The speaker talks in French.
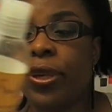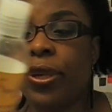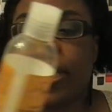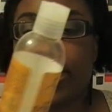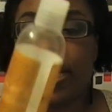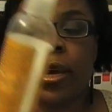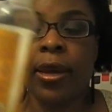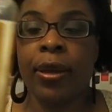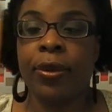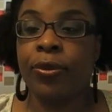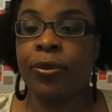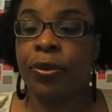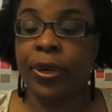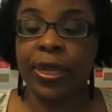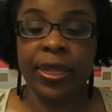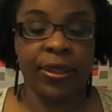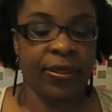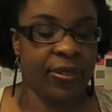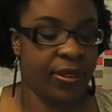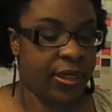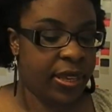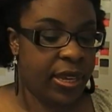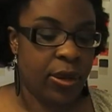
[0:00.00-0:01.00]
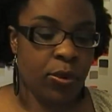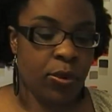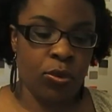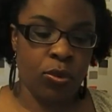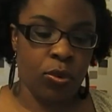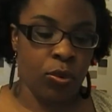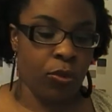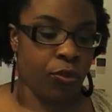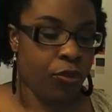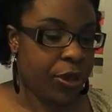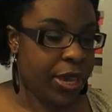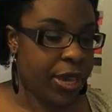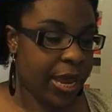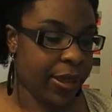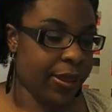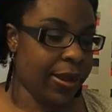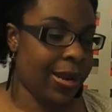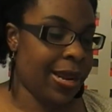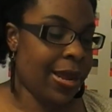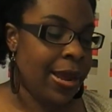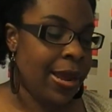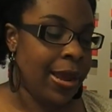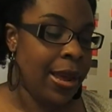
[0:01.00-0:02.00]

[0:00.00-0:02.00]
cas de l'été où on veut garder